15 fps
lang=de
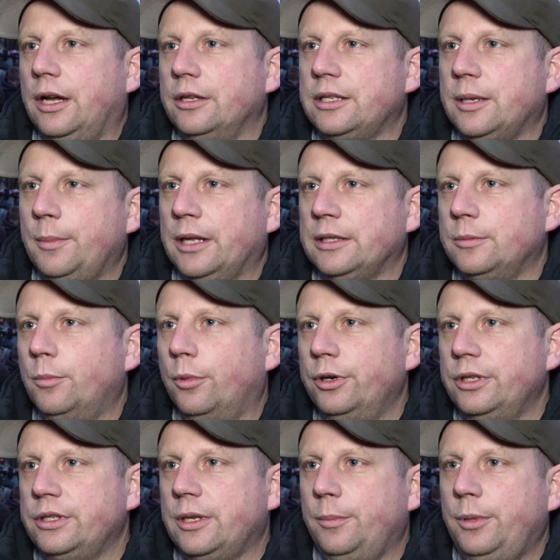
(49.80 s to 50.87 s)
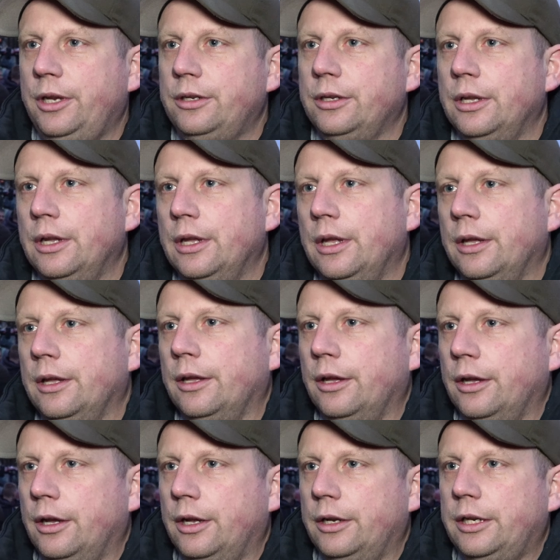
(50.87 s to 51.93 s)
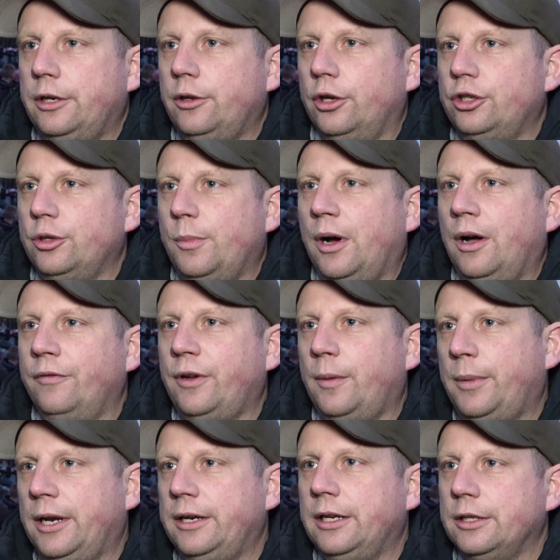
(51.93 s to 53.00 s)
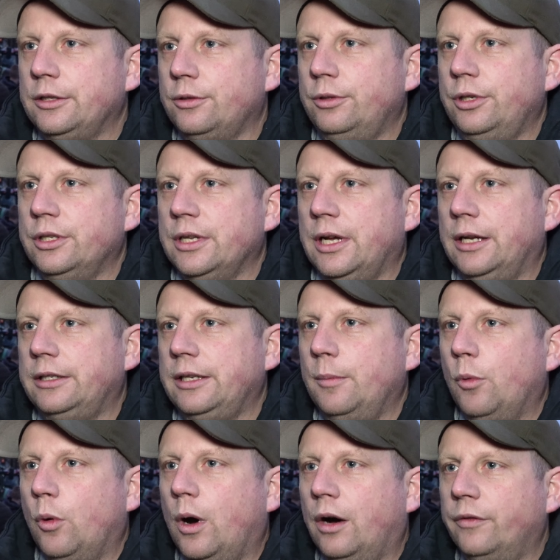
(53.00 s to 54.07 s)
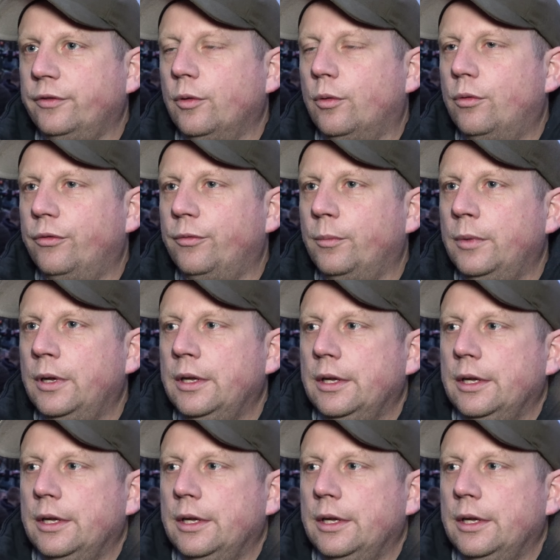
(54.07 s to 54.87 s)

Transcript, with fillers: aus dem ganzen Bundesgebiet. Äh, der Deutsche Bauernverband hat zu dieser Demo aufgerufen.